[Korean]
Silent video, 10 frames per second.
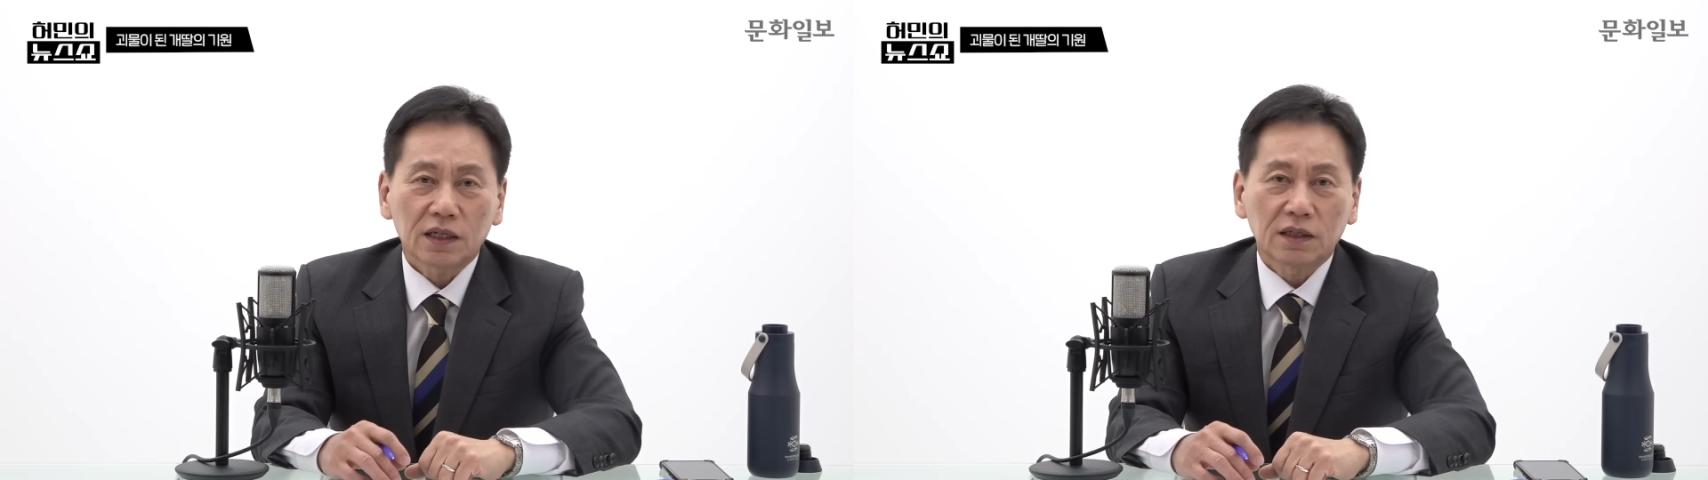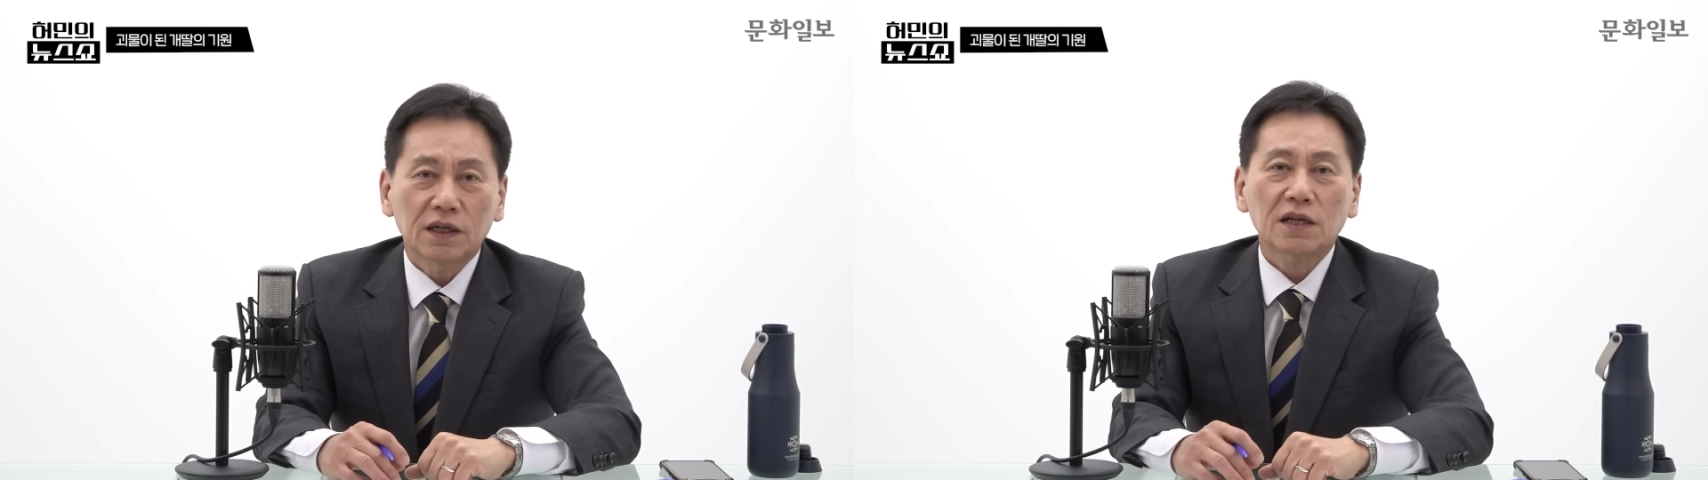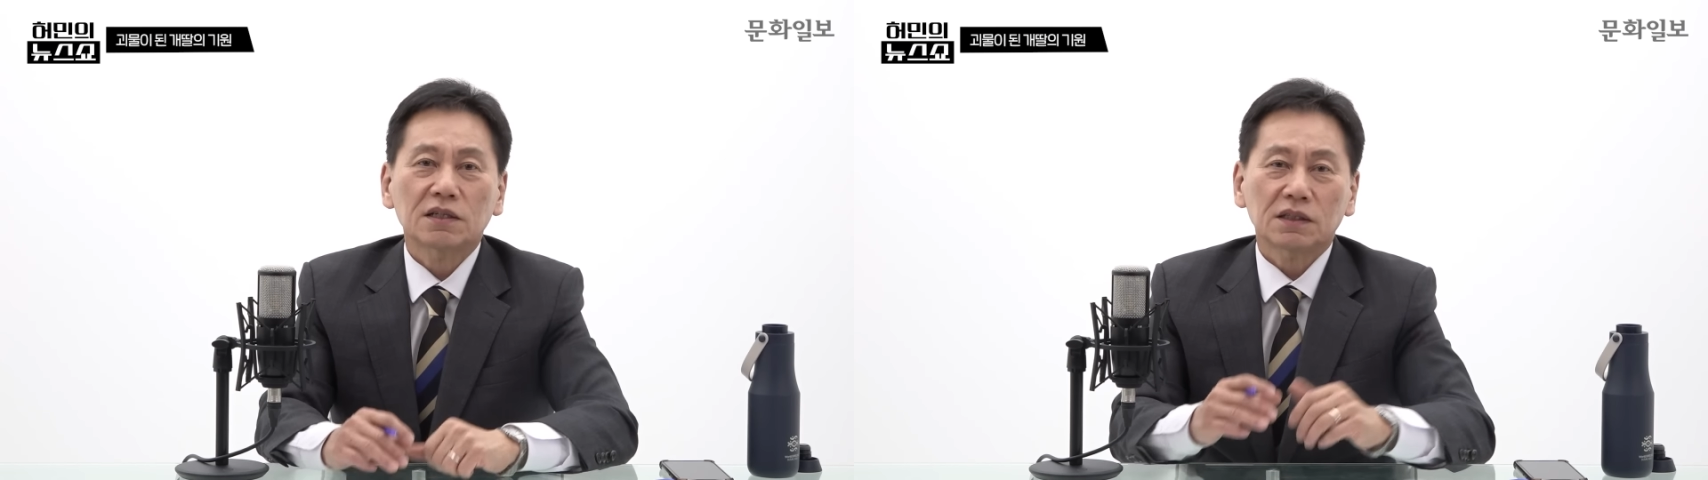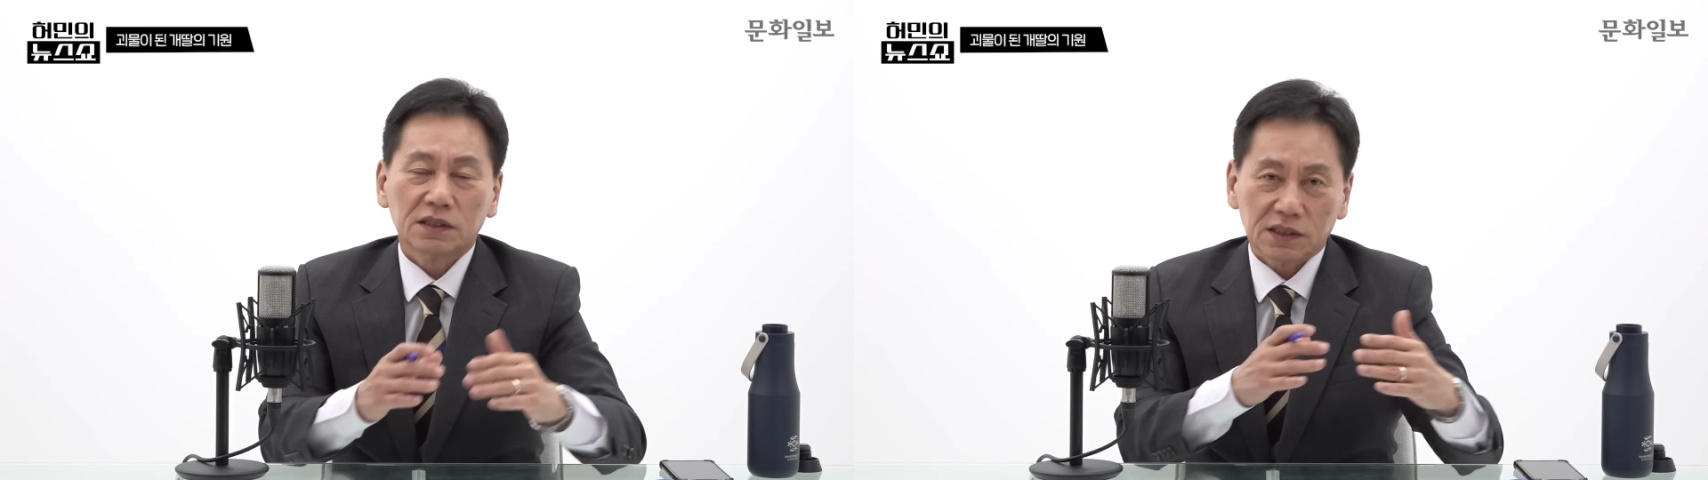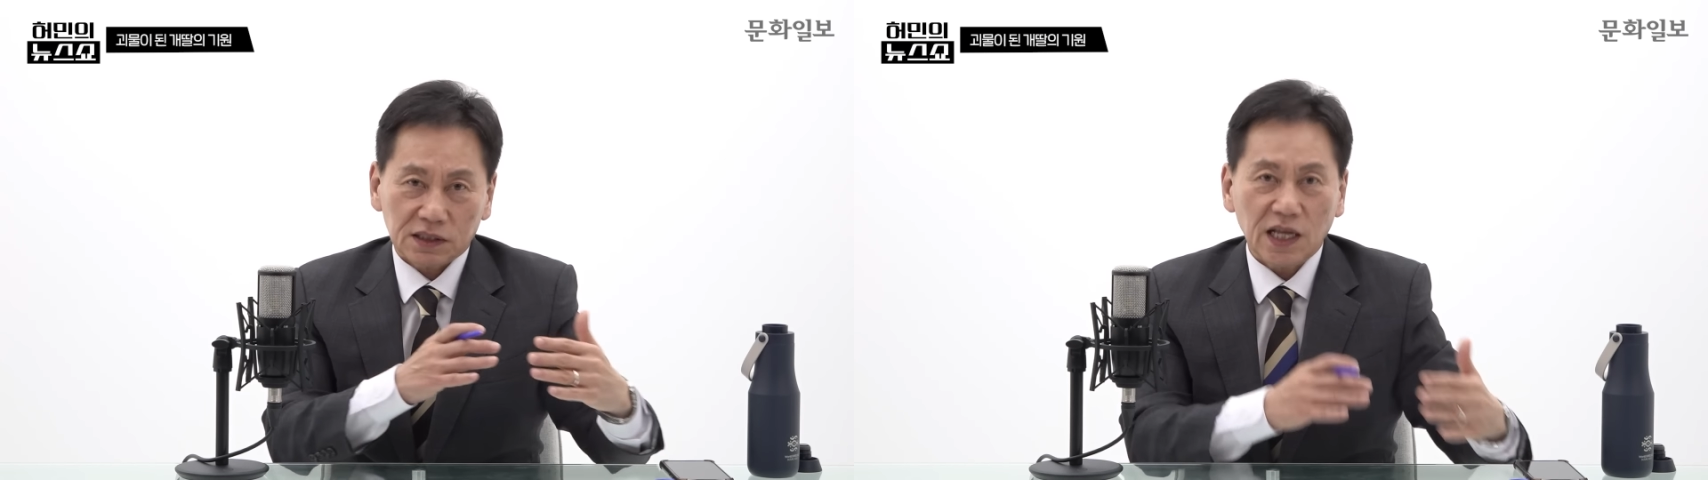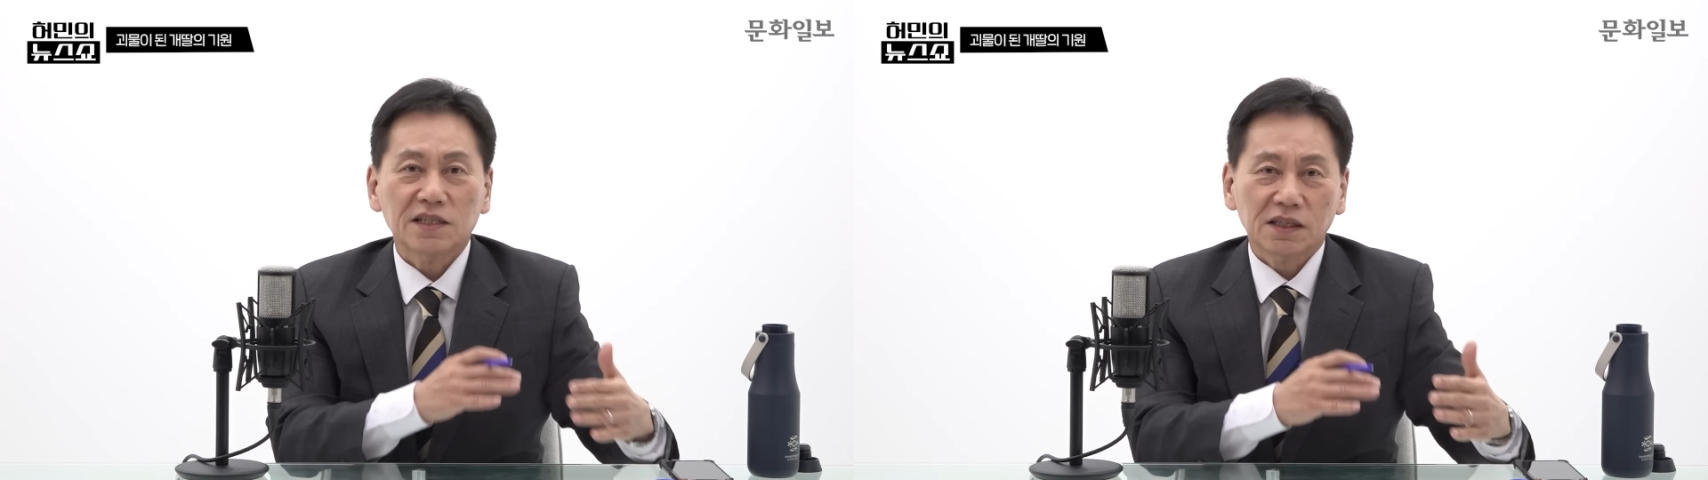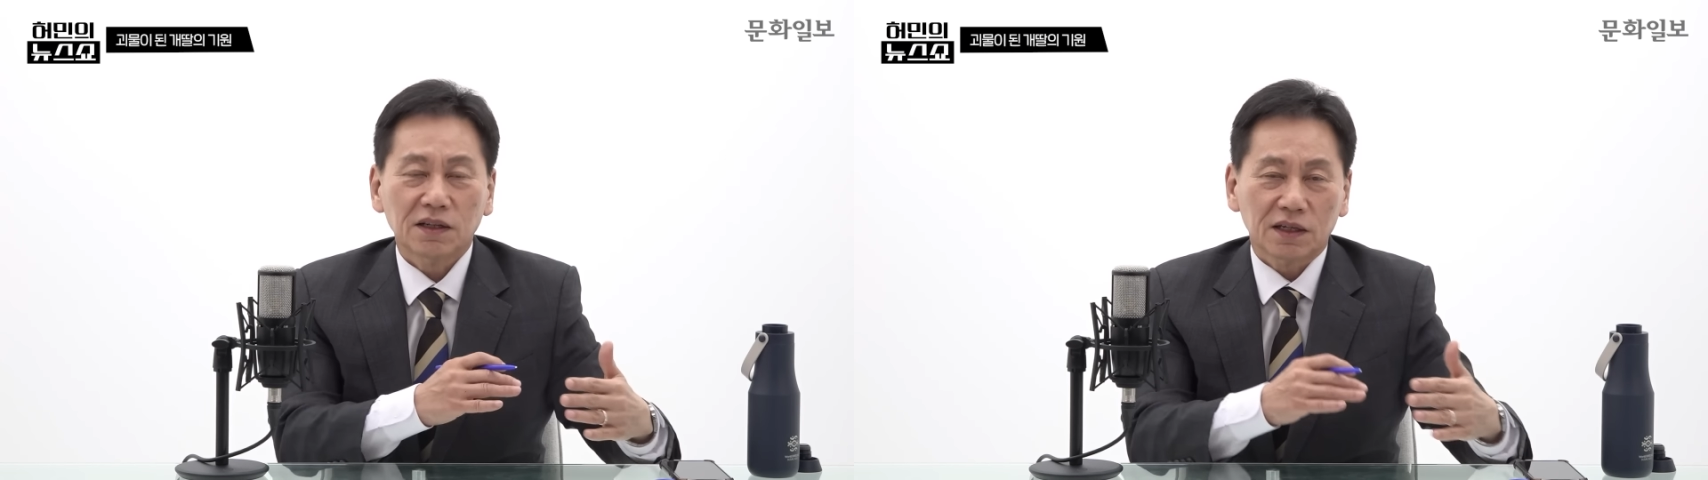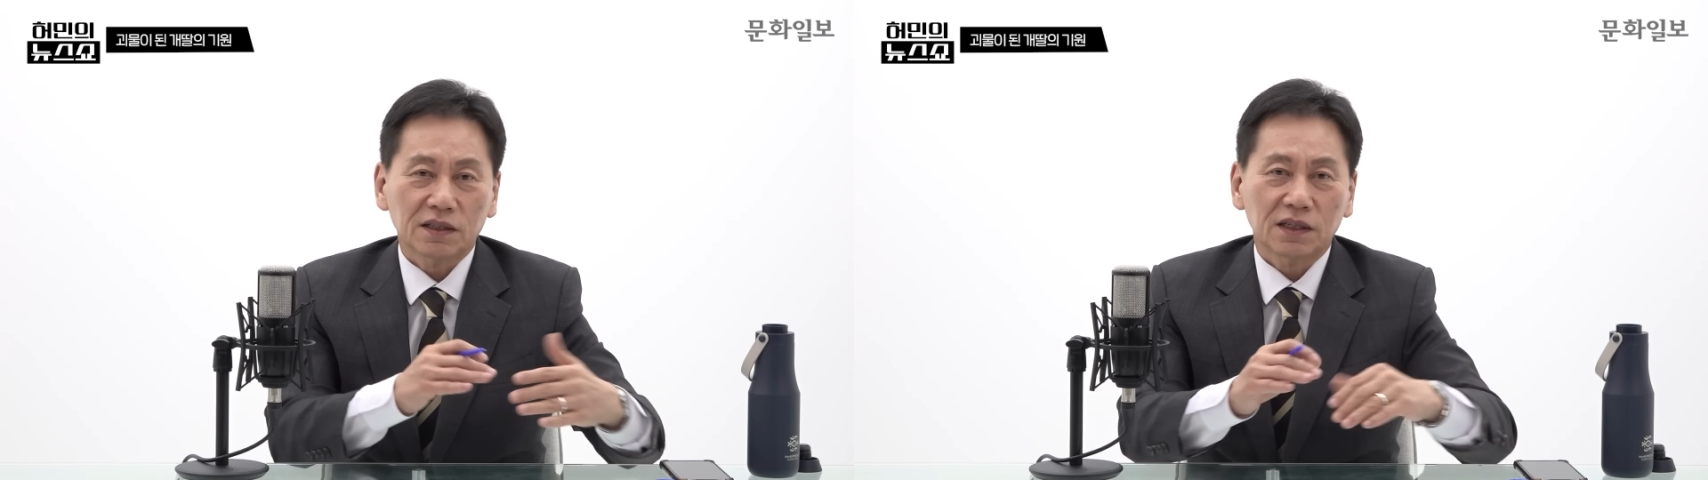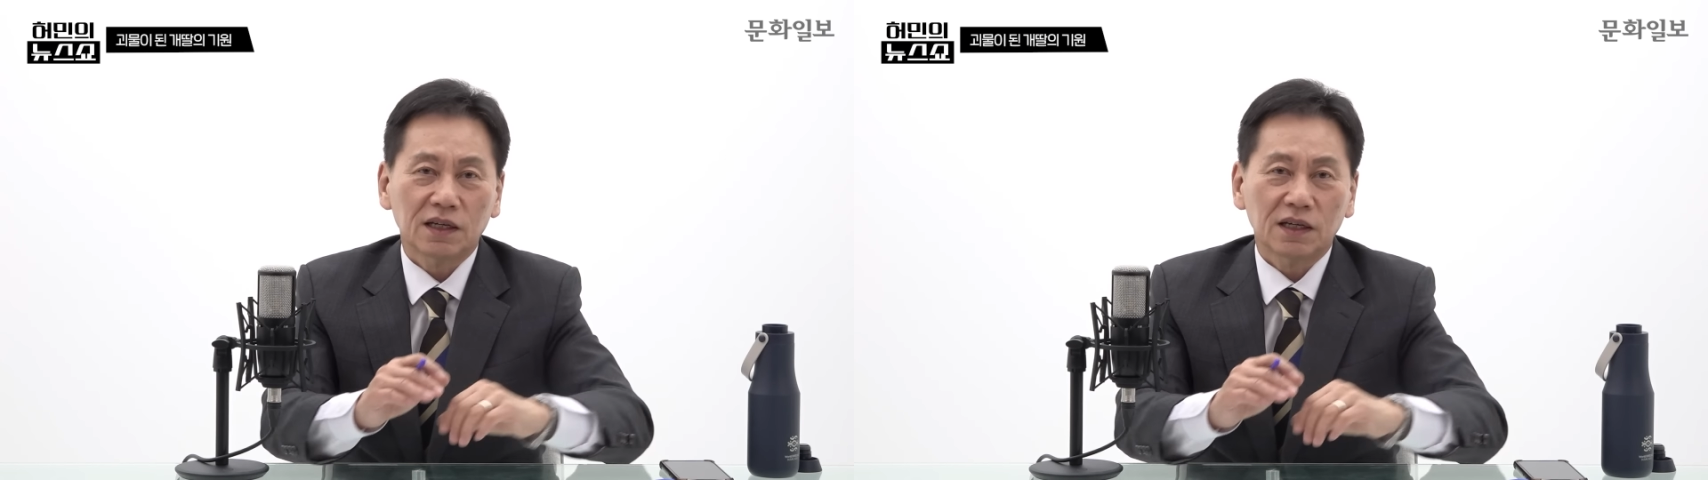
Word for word: 그래서 탄생된